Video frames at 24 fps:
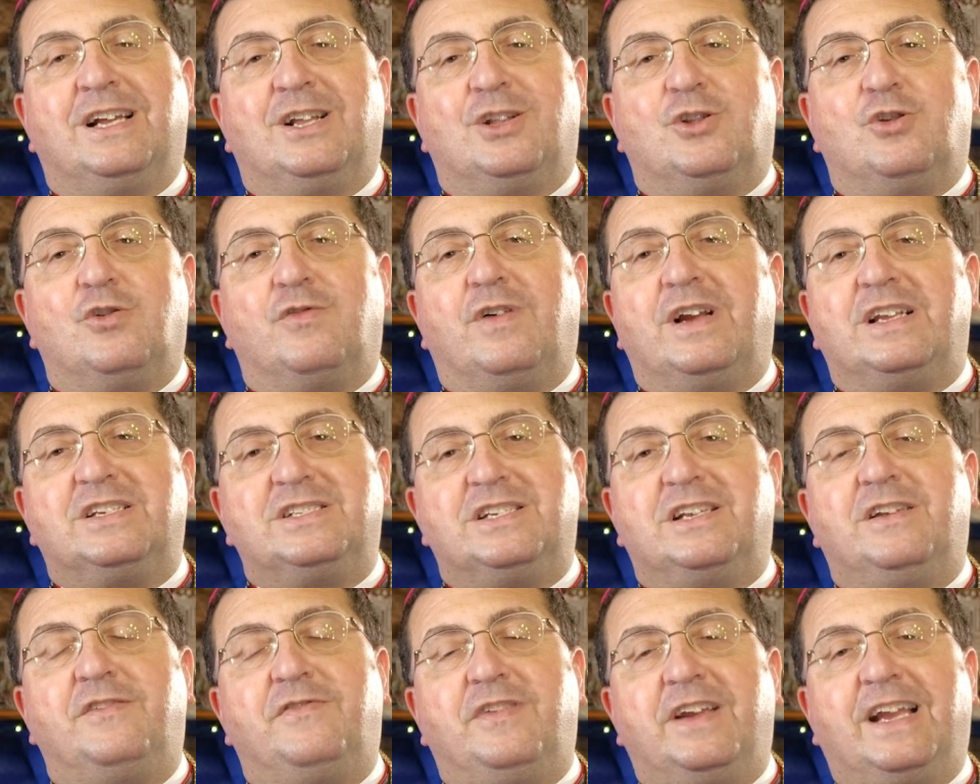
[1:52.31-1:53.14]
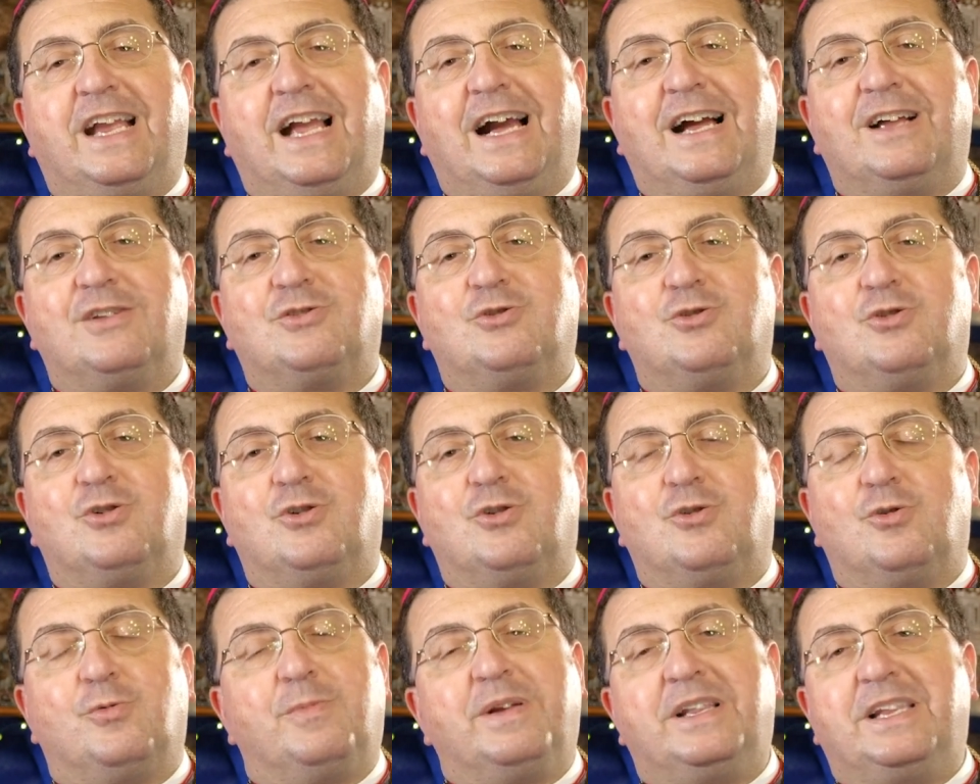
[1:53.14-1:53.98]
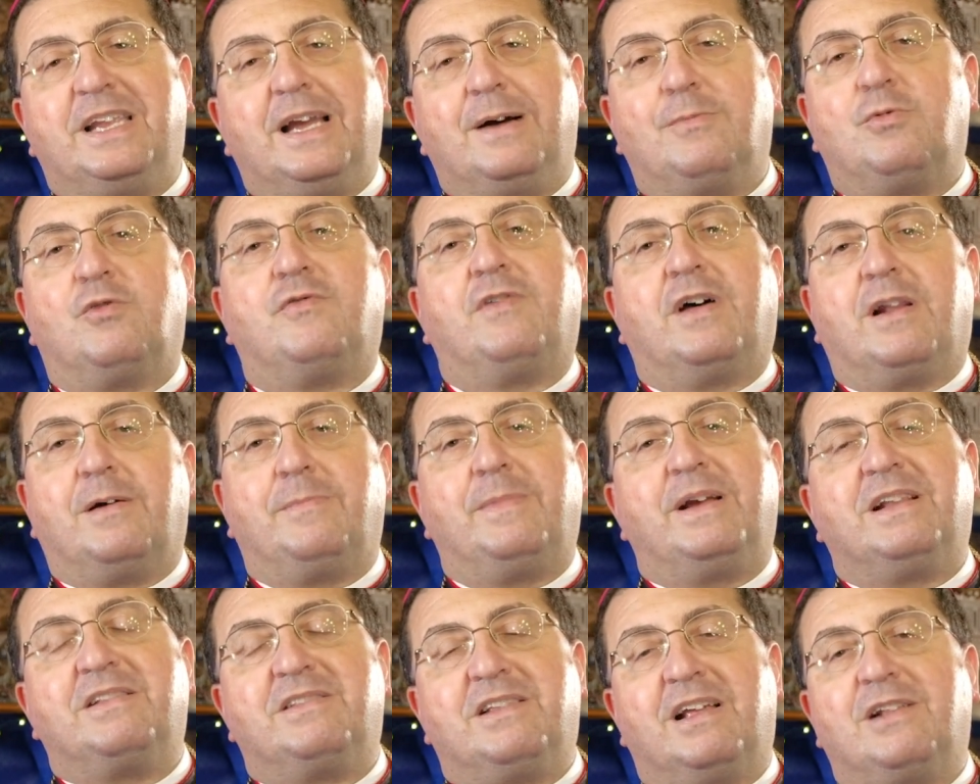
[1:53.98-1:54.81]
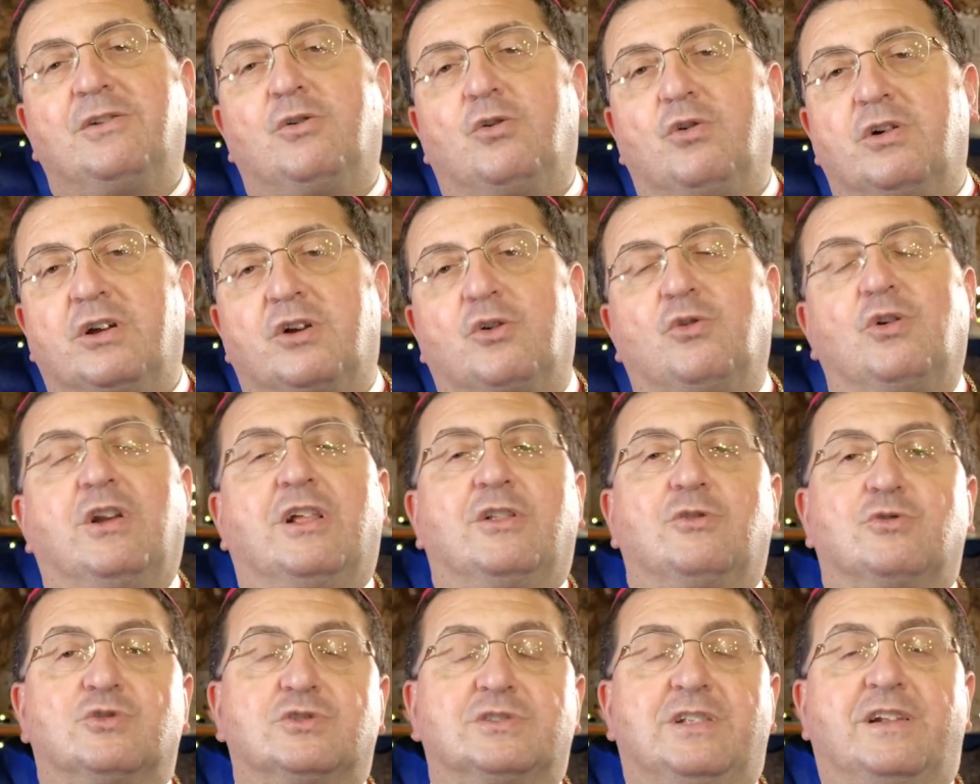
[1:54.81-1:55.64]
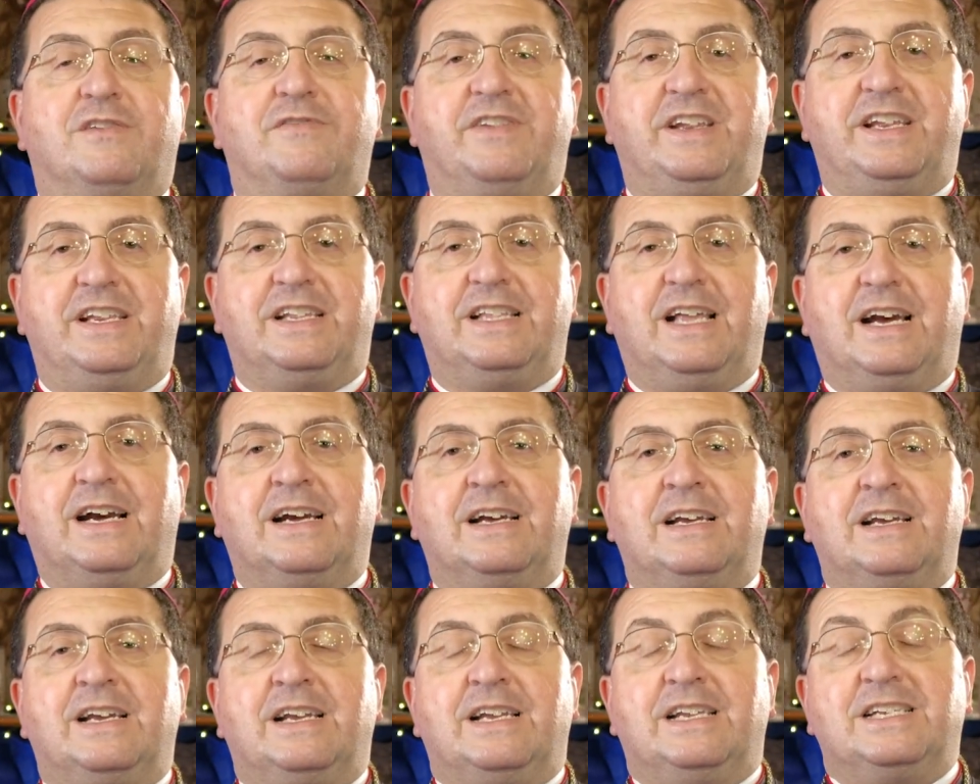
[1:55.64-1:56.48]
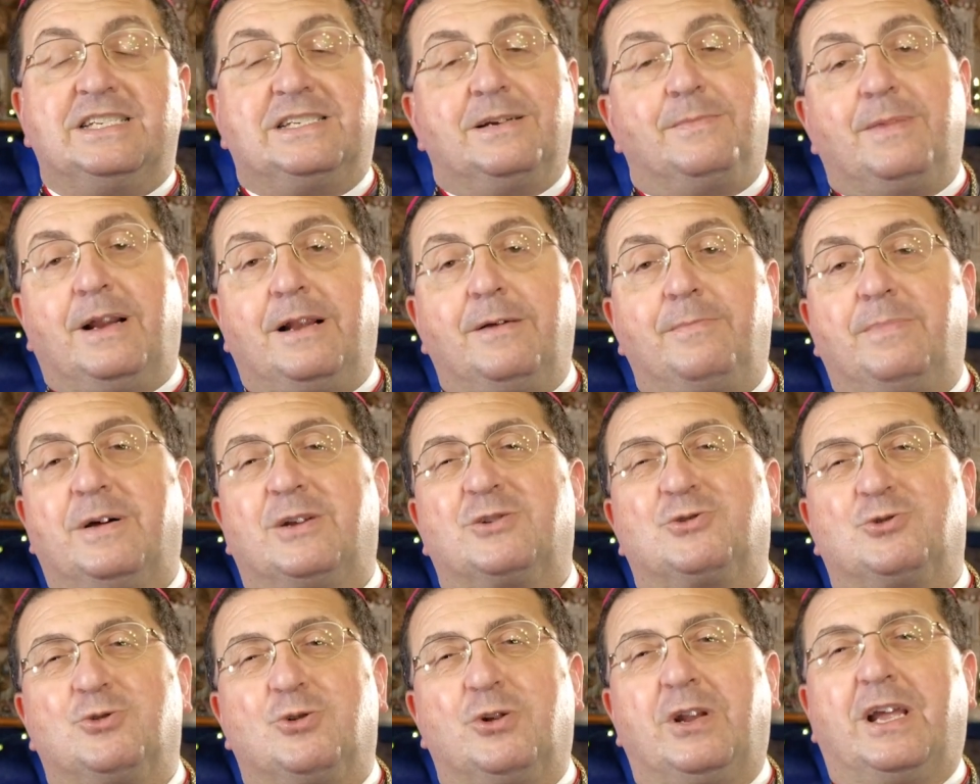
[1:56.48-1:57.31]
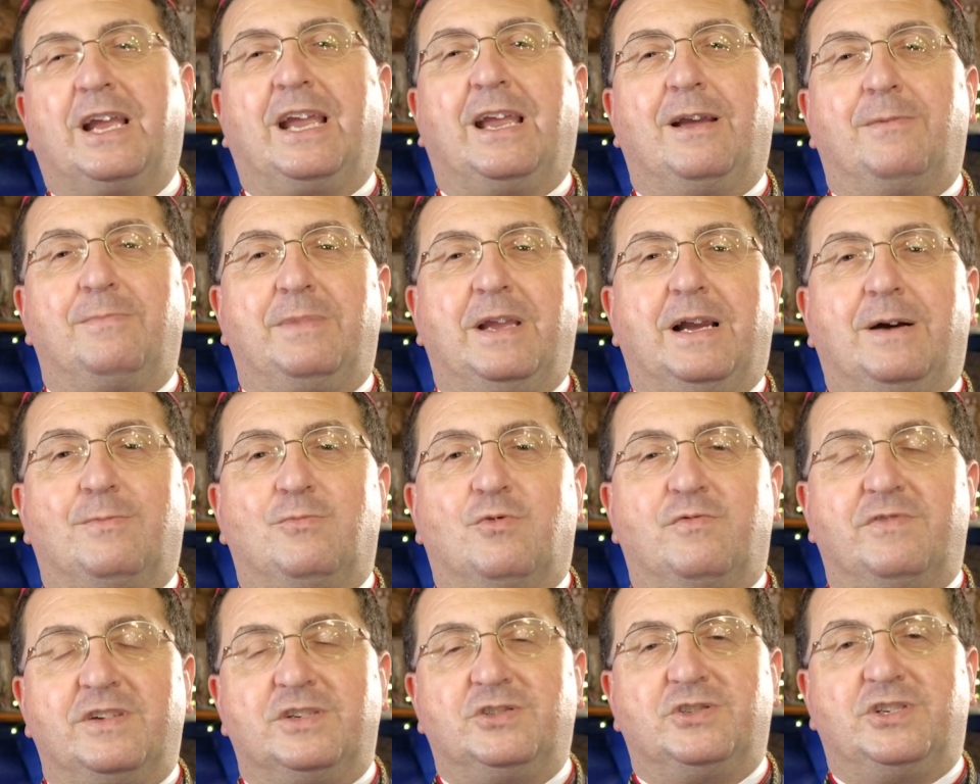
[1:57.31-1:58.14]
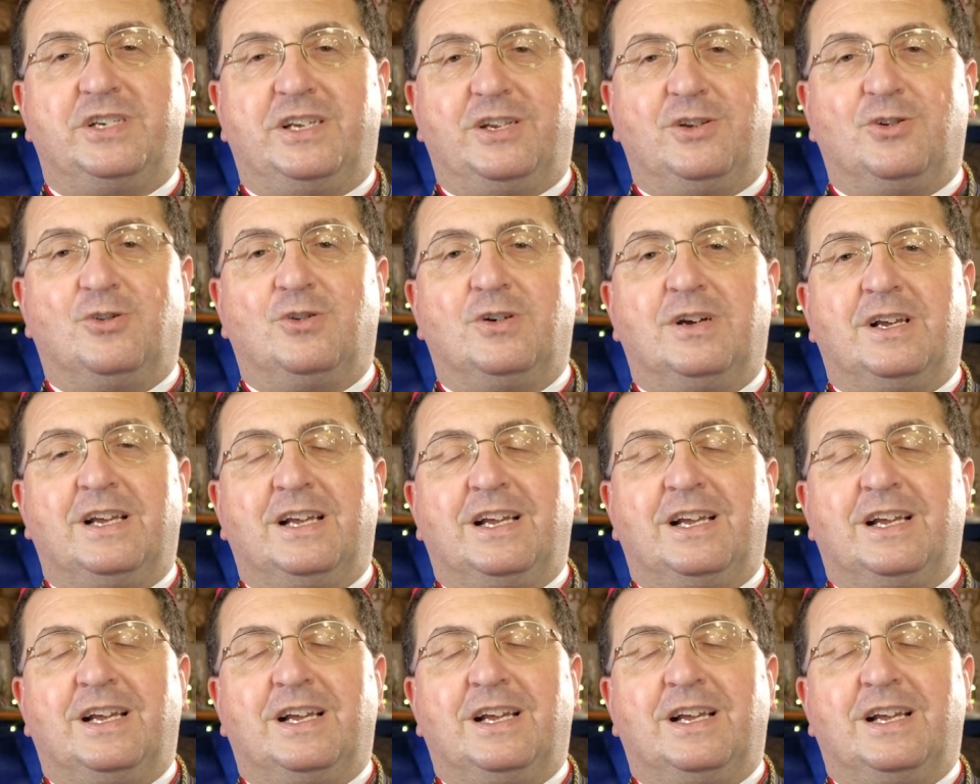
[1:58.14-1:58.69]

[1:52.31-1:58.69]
dove il significato lo mettiamo veramente noi con la nostra vita insieme alle persone che abbiamo vicino.